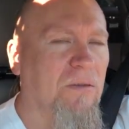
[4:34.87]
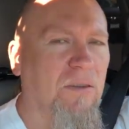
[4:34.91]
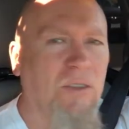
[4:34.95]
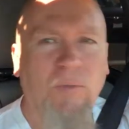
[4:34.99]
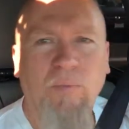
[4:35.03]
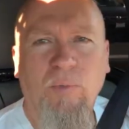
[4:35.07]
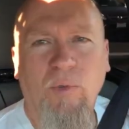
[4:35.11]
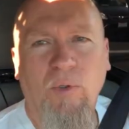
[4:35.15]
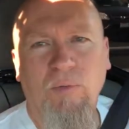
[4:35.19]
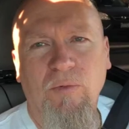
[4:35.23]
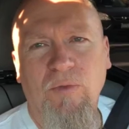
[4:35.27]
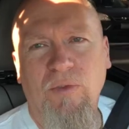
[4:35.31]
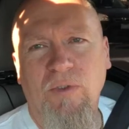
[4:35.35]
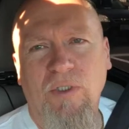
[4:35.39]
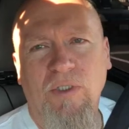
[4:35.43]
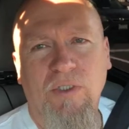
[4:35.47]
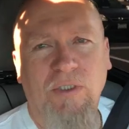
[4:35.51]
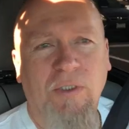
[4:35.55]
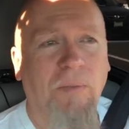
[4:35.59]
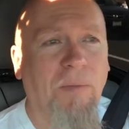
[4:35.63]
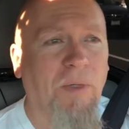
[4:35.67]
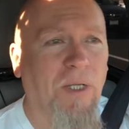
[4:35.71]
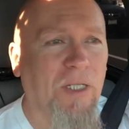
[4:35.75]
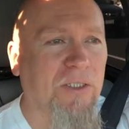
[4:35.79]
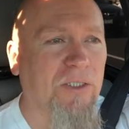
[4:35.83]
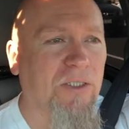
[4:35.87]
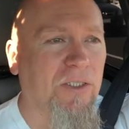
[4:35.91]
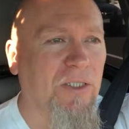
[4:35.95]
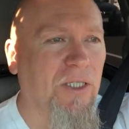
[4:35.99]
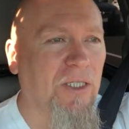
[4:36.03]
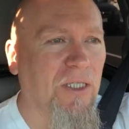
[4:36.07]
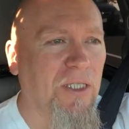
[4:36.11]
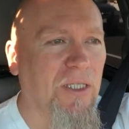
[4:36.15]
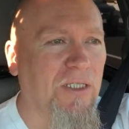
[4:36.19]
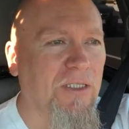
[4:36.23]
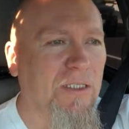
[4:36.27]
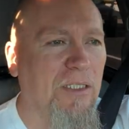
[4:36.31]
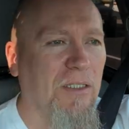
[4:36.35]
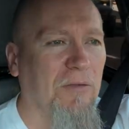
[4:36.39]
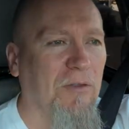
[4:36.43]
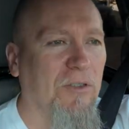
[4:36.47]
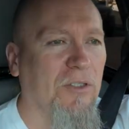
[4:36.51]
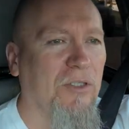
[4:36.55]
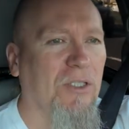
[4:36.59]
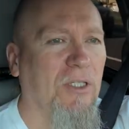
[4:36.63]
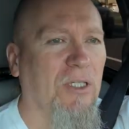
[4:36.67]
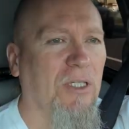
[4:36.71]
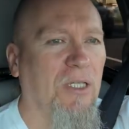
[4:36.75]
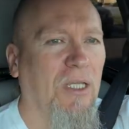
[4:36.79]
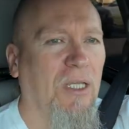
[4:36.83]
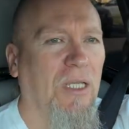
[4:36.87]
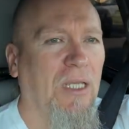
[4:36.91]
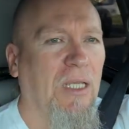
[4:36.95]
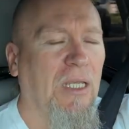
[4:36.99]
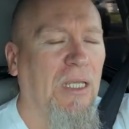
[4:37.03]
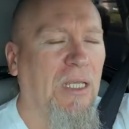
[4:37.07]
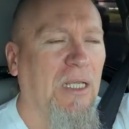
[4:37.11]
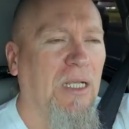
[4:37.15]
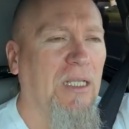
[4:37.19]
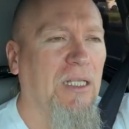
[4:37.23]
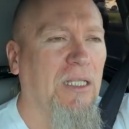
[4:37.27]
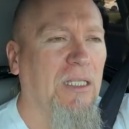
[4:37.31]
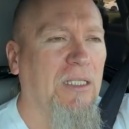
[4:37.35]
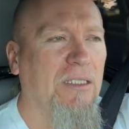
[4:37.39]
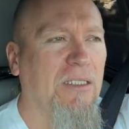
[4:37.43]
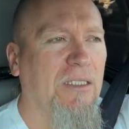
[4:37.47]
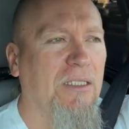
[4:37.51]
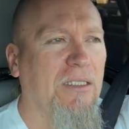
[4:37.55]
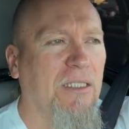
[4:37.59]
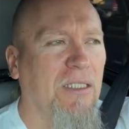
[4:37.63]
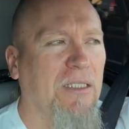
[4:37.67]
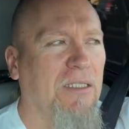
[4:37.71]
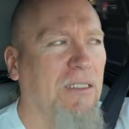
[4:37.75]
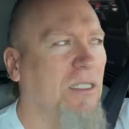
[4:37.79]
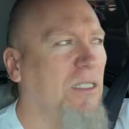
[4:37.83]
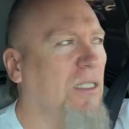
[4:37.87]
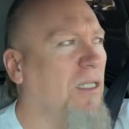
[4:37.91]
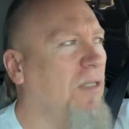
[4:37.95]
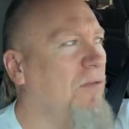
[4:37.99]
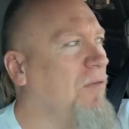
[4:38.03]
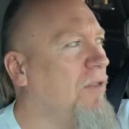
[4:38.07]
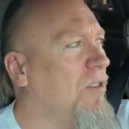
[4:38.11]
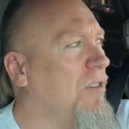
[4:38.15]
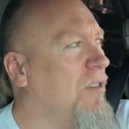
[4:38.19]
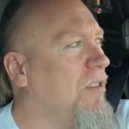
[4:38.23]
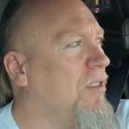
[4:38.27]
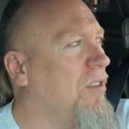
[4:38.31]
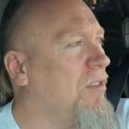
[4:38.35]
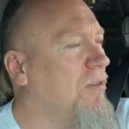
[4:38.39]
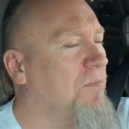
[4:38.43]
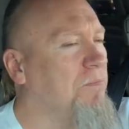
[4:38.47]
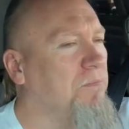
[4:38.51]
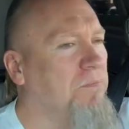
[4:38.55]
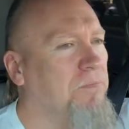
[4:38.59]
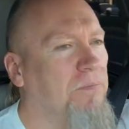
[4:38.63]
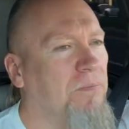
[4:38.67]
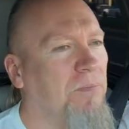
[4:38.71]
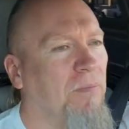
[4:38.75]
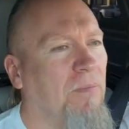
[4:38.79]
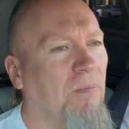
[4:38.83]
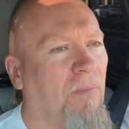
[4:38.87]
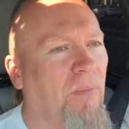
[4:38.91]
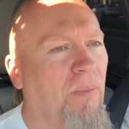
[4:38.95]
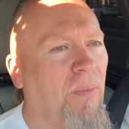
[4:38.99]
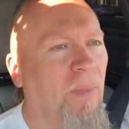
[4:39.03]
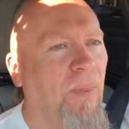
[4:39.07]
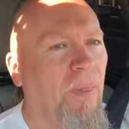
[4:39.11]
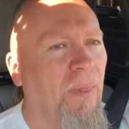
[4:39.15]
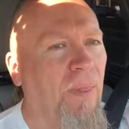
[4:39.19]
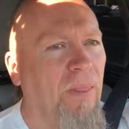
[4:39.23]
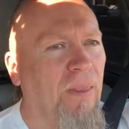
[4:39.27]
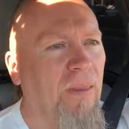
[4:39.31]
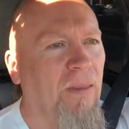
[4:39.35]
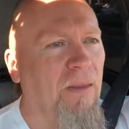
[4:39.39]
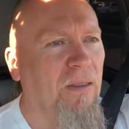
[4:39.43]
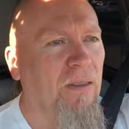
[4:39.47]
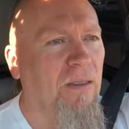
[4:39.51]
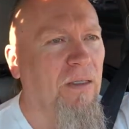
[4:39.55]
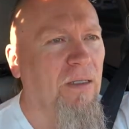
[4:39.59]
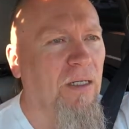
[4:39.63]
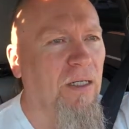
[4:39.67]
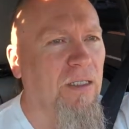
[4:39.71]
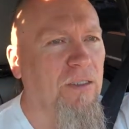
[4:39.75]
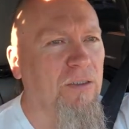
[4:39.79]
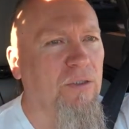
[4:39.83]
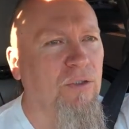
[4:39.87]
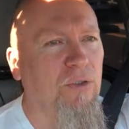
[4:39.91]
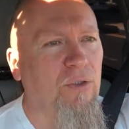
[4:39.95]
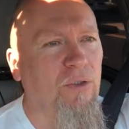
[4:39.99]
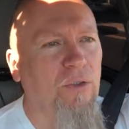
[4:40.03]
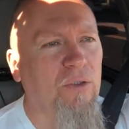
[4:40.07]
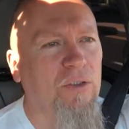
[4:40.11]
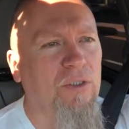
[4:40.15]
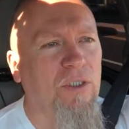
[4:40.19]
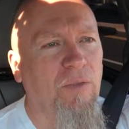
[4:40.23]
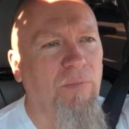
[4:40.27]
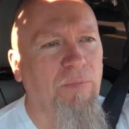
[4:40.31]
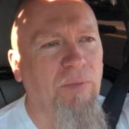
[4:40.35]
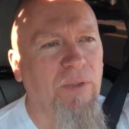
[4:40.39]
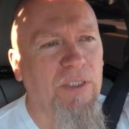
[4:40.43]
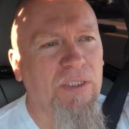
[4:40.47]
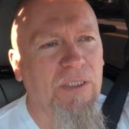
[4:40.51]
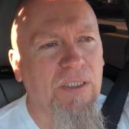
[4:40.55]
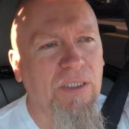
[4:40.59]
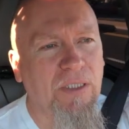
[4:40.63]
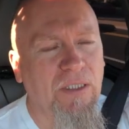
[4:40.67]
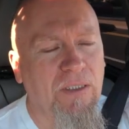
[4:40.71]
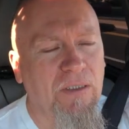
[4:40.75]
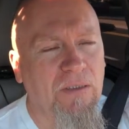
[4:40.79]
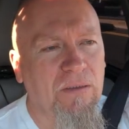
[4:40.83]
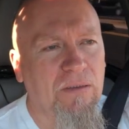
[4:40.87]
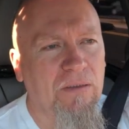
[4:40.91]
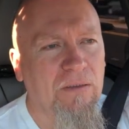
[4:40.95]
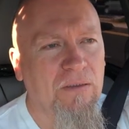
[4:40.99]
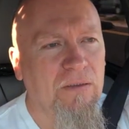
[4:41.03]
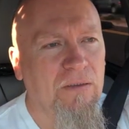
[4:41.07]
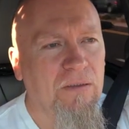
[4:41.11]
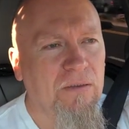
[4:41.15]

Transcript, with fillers: не помню даже, мальчики или девочки, лет где-то, наверное, от трех до пяти